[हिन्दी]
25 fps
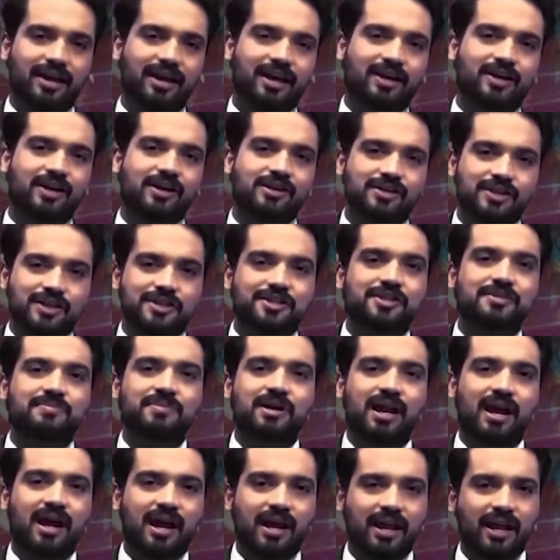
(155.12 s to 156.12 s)
एक जश्न
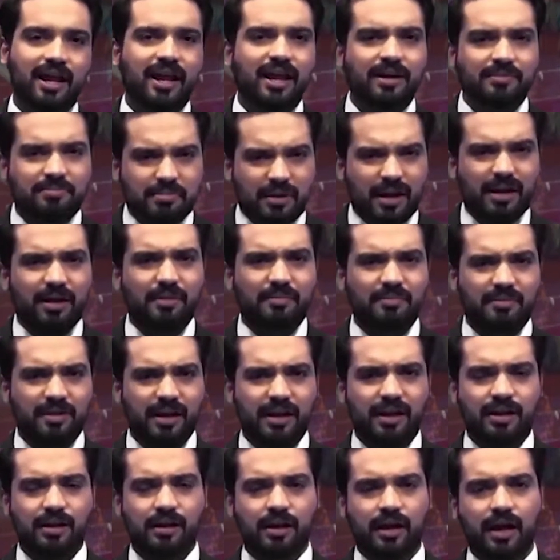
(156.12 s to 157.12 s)
मना रहे
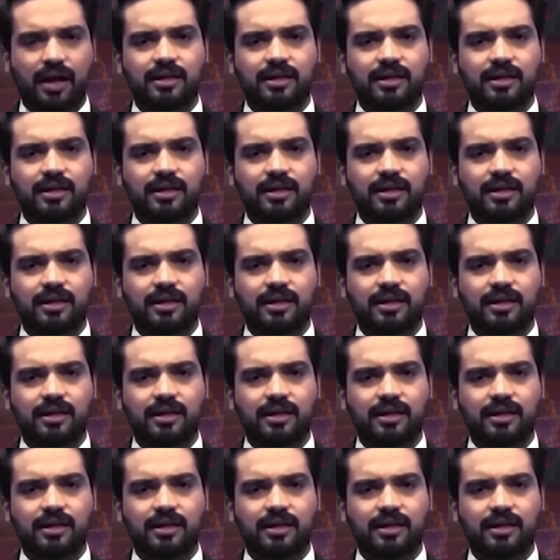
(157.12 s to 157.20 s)
हैं